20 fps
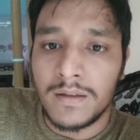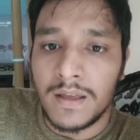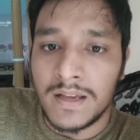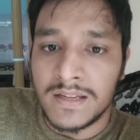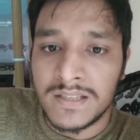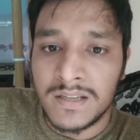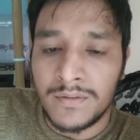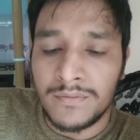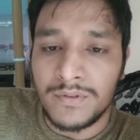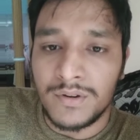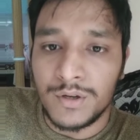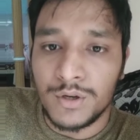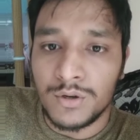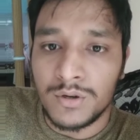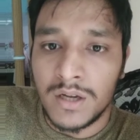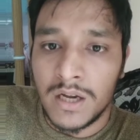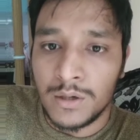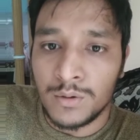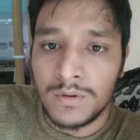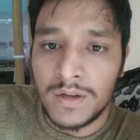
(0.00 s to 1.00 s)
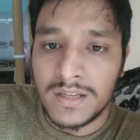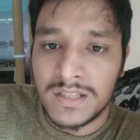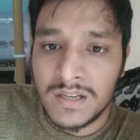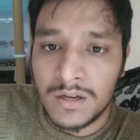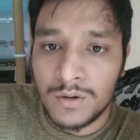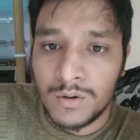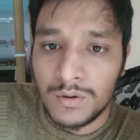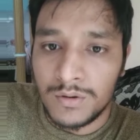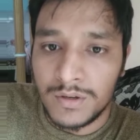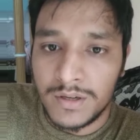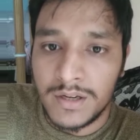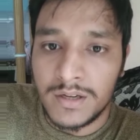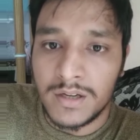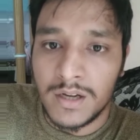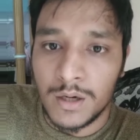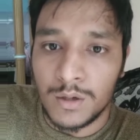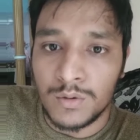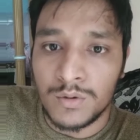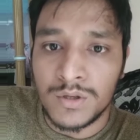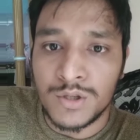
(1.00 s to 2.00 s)
ऐसा वीडियो डालूँ ऐसा कंटेंट
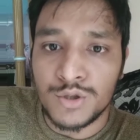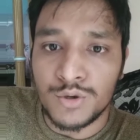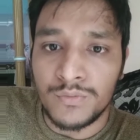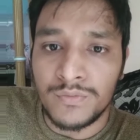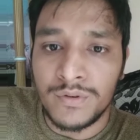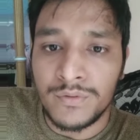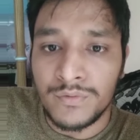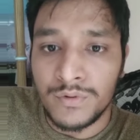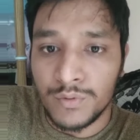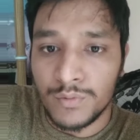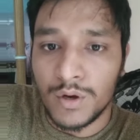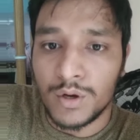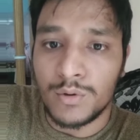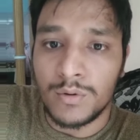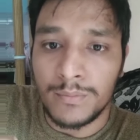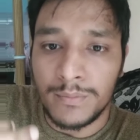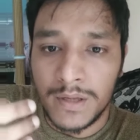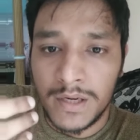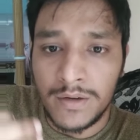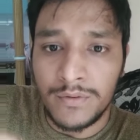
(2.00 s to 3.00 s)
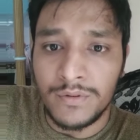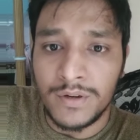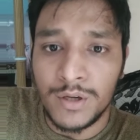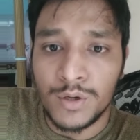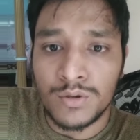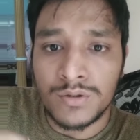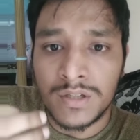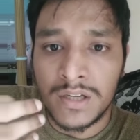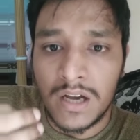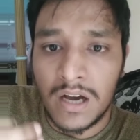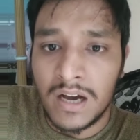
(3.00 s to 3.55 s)
डालूँ कि जो भी व्यूअर हो मेरी वीडियोस की